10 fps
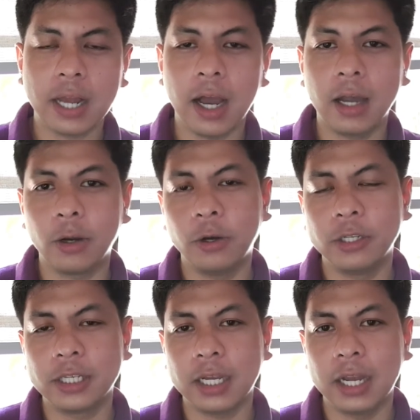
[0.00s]

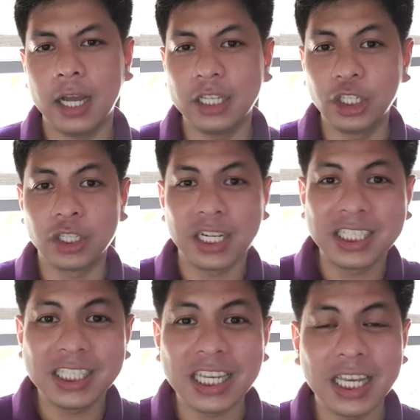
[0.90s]
nagkakaroon ka ng additional
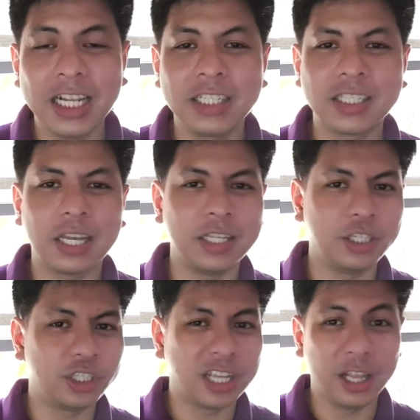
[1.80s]
skills,
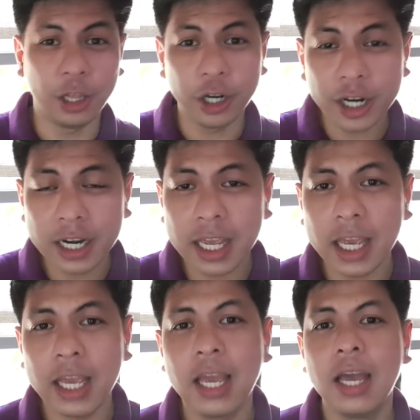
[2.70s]
additional
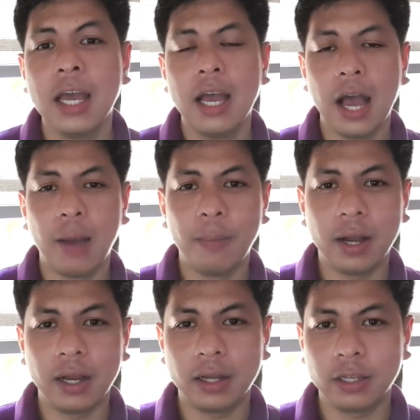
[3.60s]
learning,
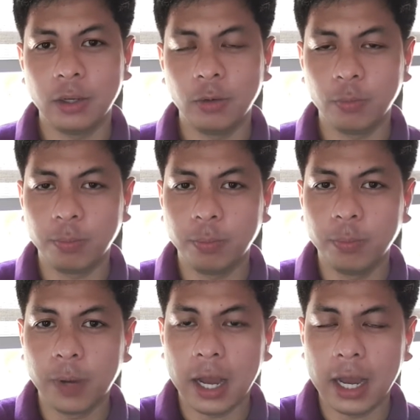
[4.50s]
habang yung
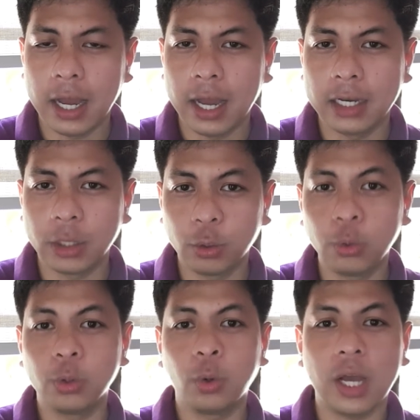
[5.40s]
uh,
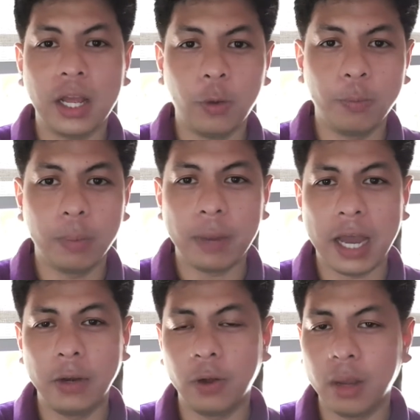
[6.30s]
natututo ka kung
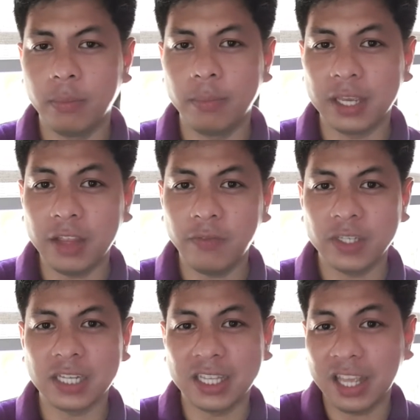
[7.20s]
paano nga ba
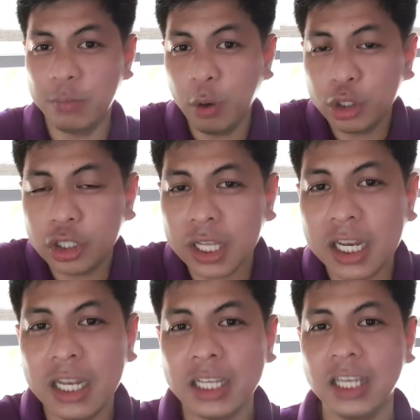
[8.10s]
mag-invest and
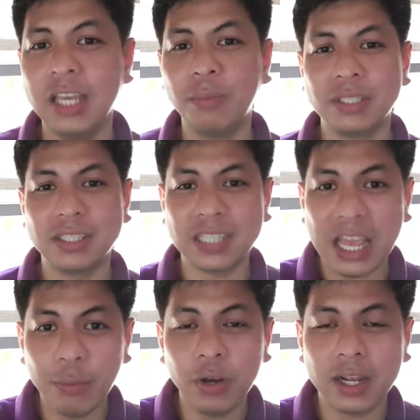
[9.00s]
emotionally nagiging mas
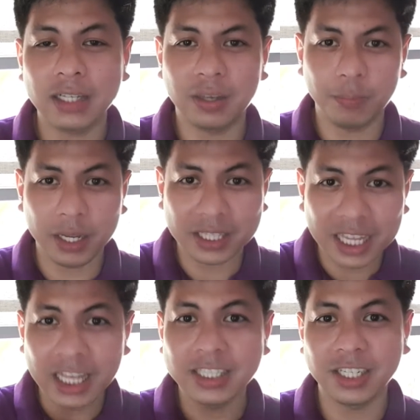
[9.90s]
stable ka sa
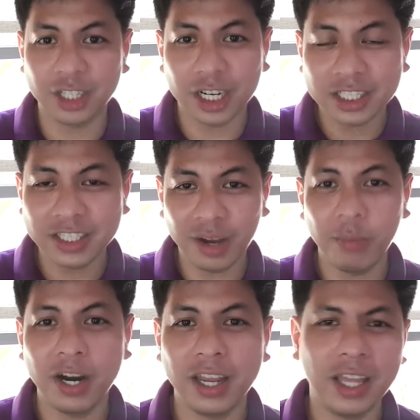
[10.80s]
pagtingin sa charts ng
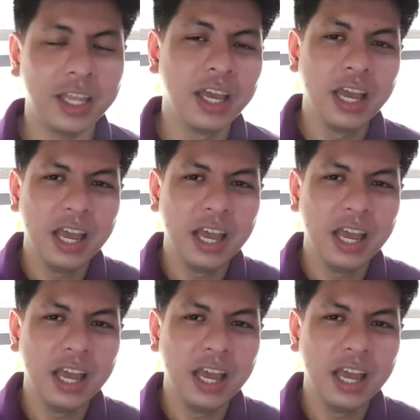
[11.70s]
market